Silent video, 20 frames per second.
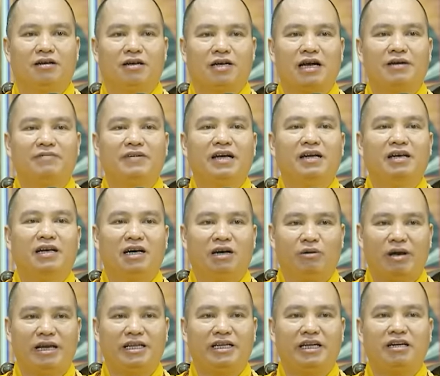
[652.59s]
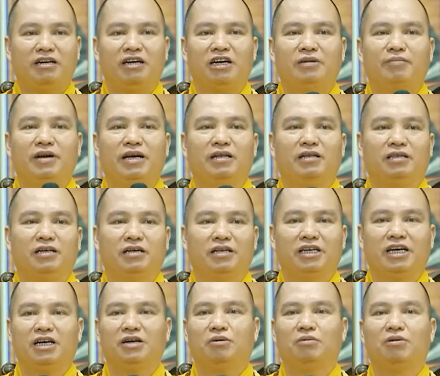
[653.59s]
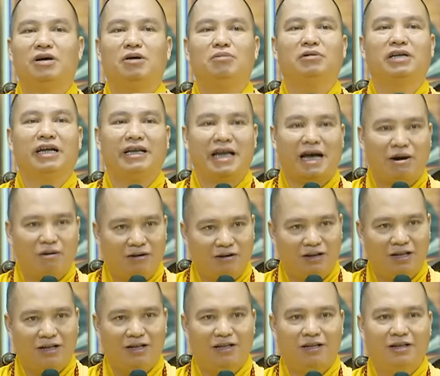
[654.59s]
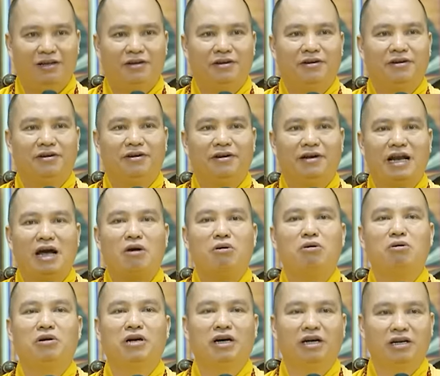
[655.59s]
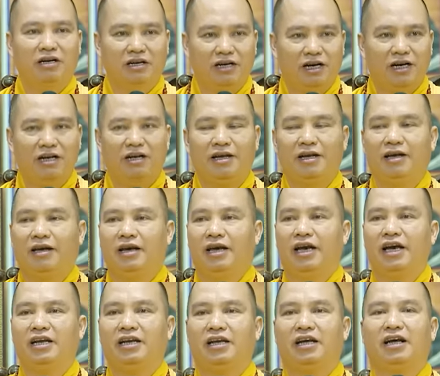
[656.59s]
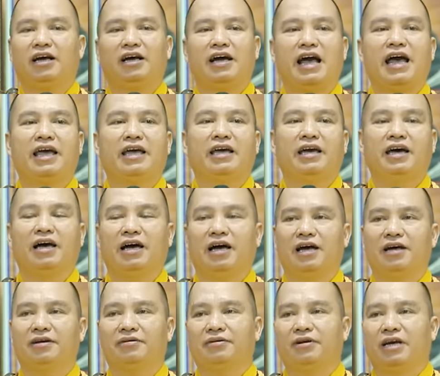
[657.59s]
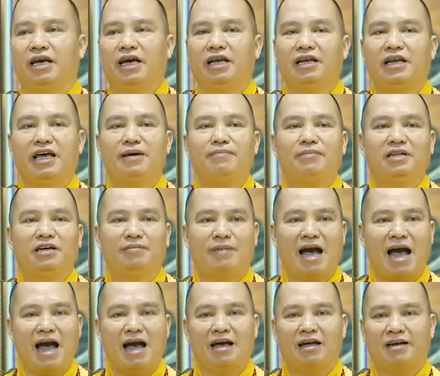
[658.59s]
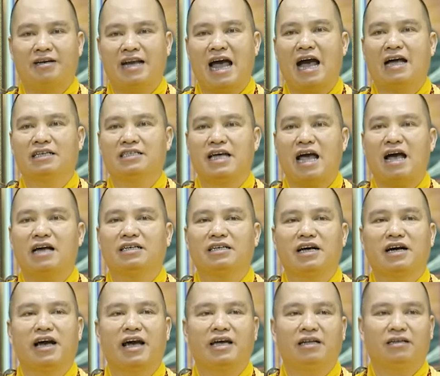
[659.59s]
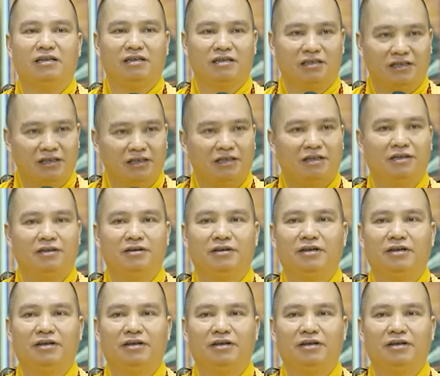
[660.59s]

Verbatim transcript: các vết lở loét trên người mình tự nhiên cũng không thấy đau, đau đớn nữa. Hết à, ngày, à, hết đêm thứ ba, rạng sáng sang ngày thứ tư,